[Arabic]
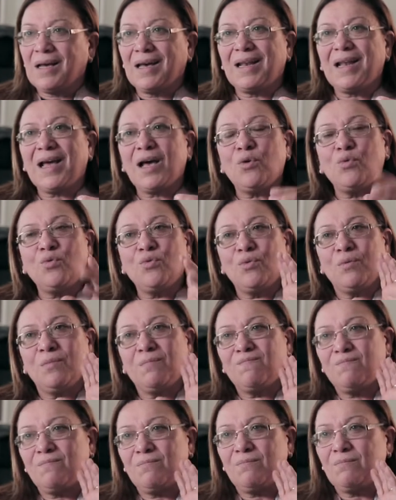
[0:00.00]
راهو
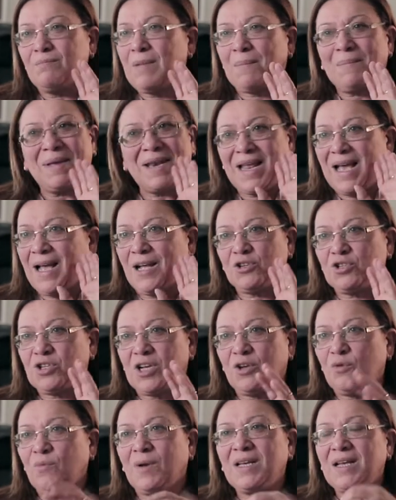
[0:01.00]
ما عملنا حتى
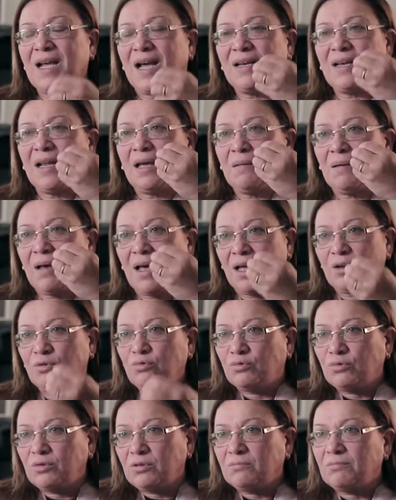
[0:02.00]
شيء يولي عنا
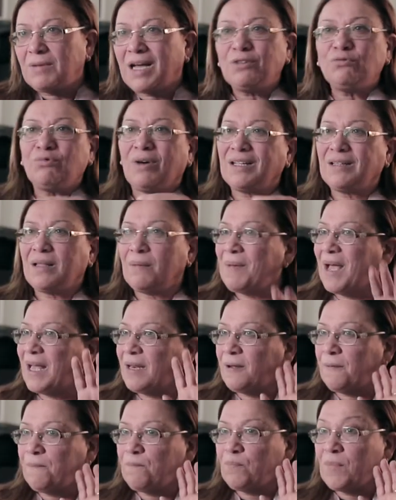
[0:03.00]
قانون ما عنده حتى معنى